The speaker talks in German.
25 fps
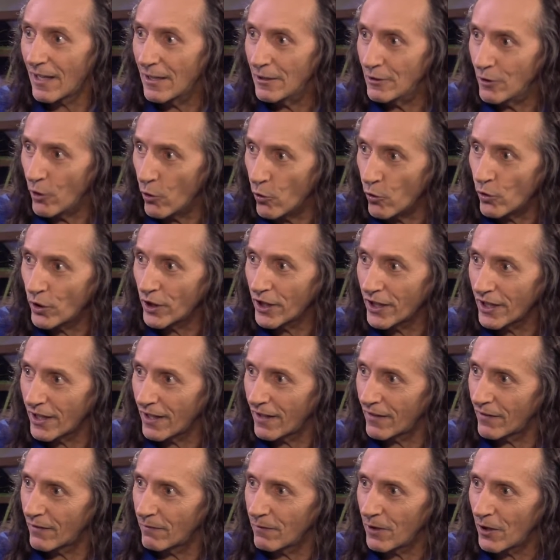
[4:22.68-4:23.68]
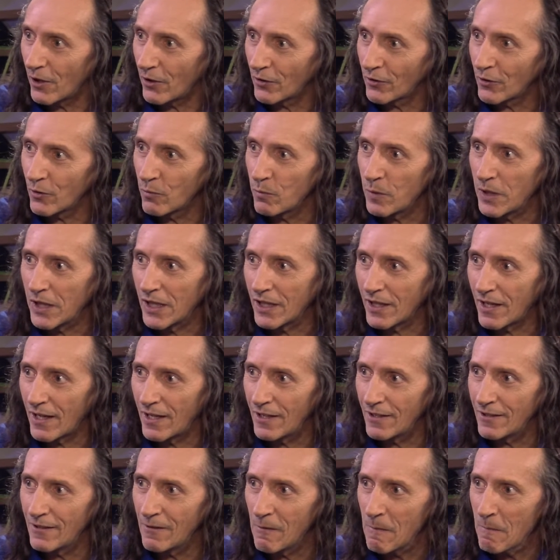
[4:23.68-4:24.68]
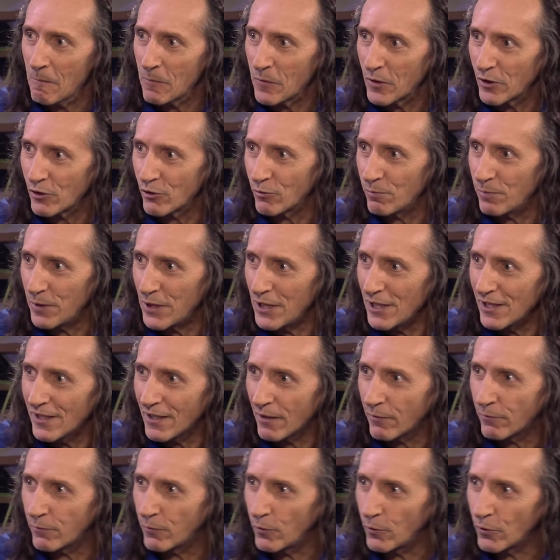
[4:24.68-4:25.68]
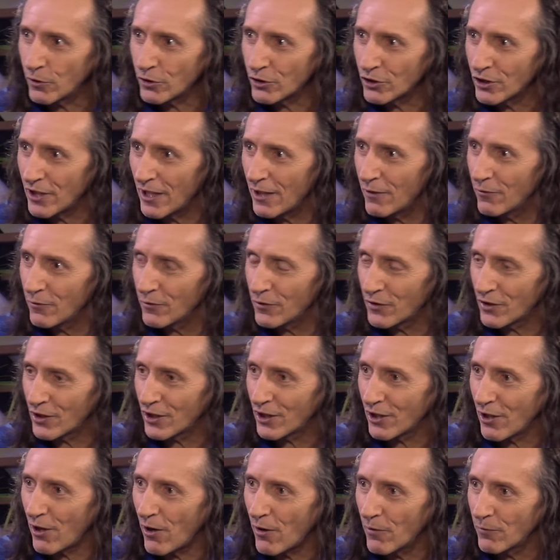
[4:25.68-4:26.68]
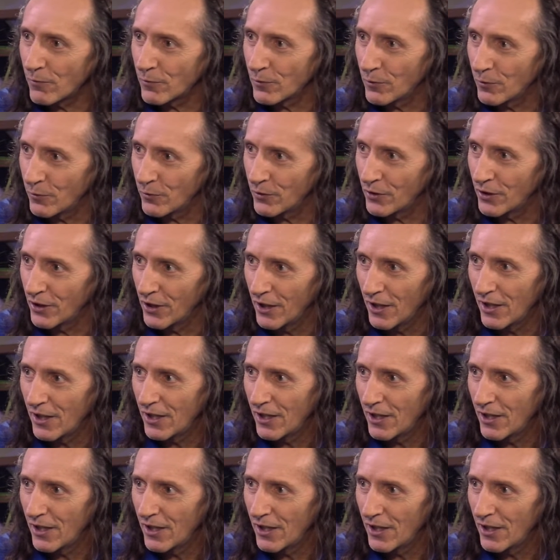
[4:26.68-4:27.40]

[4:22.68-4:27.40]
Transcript: der Logik. Es war also mehr ein Spiel der Vorstellungskraft und,